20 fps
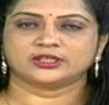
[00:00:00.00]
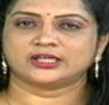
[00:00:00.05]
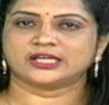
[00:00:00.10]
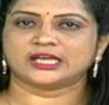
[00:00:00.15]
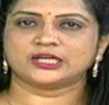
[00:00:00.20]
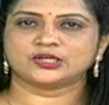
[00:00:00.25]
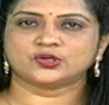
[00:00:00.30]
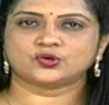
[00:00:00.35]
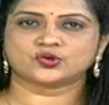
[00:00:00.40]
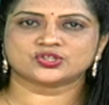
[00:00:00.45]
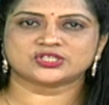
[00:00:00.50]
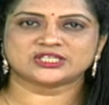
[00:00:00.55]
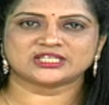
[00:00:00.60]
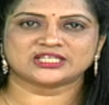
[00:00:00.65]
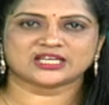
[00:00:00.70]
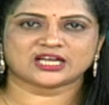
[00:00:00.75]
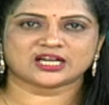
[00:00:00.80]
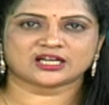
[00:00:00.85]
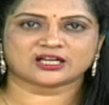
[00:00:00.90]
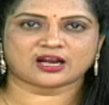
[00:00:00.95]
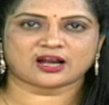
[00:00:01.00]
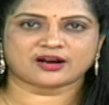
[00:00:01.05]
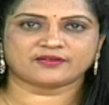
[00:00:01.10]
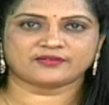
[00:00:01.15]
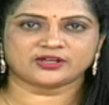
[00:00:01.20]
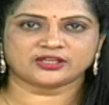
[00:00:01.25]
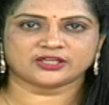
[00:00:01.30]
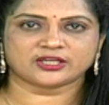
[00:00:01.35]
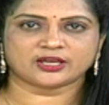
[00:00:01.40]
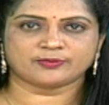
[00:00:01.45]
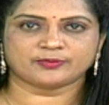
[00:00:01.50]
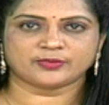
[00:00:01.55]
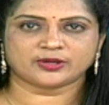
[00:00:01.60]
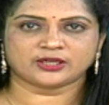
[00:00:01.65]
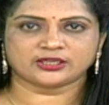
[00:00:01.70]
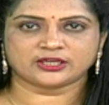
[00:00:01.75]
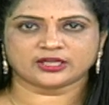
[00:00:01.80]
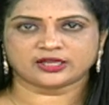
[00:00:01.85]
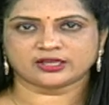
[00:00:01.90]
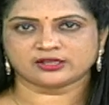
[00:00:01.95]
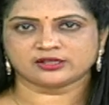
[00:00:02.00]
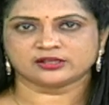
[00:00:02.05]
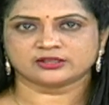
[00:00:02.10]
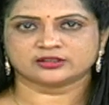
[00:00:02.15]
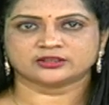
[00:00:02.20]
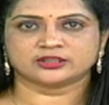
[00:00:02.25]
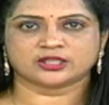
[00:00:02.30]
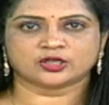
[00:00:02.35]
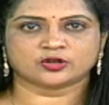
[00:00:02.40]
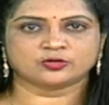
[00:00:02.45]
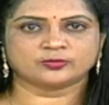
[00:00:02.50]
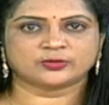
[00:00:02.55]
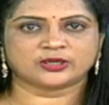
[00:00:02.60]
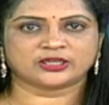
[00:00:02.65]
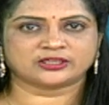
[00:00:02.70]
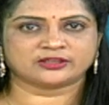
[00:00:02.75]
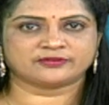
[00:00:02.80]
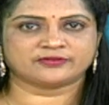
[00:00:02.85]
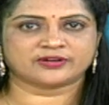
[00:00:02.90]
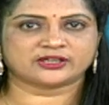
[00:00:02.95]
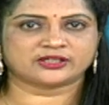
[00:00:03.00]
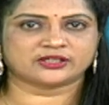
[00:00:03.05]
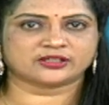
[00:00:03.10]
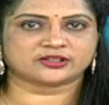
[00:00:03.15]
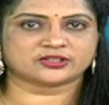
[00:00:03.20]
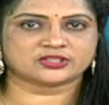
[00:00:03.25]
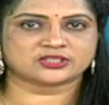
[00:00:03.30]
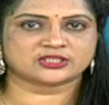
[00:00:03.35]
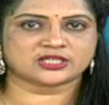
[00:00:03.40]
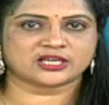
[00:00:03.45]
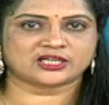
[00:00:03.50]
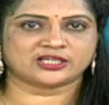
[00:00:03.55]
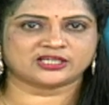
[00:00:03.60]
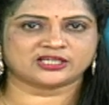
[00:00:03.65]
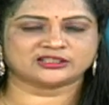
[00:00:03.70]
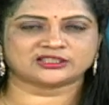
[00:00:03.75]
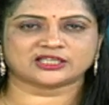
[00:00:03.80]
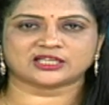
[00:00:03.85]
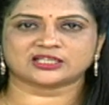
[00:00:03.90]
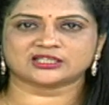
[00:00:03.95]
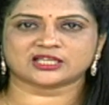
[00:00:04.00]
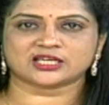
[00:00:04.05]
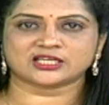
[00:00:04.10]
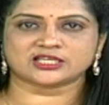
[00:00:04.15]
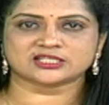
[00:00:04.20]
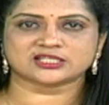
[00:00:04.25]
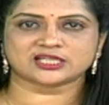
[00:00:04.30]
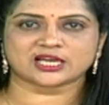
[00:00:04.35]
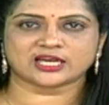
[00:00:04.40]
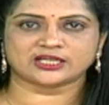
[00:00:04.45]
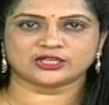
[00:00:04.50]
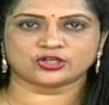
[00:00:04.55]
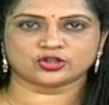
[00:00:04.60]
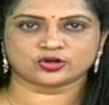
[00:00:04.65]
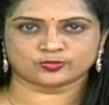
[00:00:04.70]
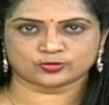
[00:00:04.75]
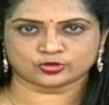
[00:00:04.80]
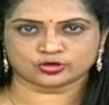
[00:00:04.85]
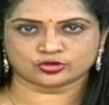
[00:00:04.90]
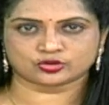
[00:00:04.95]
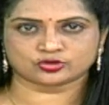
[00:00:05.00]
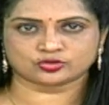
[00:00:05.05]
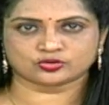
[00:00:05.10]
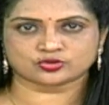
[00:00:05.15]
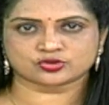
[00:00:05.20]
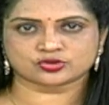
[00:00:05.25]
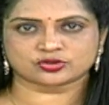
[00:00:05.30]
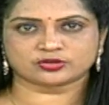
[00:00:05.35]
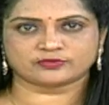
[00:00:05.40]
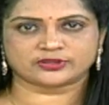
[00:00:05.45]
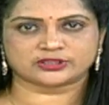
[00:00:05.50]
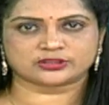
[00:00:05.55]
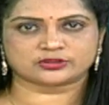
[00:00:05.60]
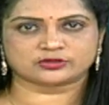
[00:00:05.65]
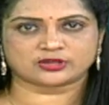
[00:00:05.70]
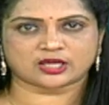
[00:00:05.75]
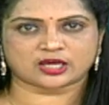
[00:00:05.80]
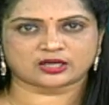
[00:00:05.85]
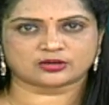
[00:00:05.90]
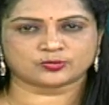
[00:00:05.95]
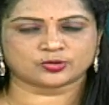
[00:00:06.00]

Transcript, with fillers: నెల్లూరు జిల్లా కావలి ఎమ్మెల్యే దగుమాటి వెంకటకృష్ణారెడ్డి తనదైన శైలిలో ముందుకు దూసుకు వెళ్తున్నారు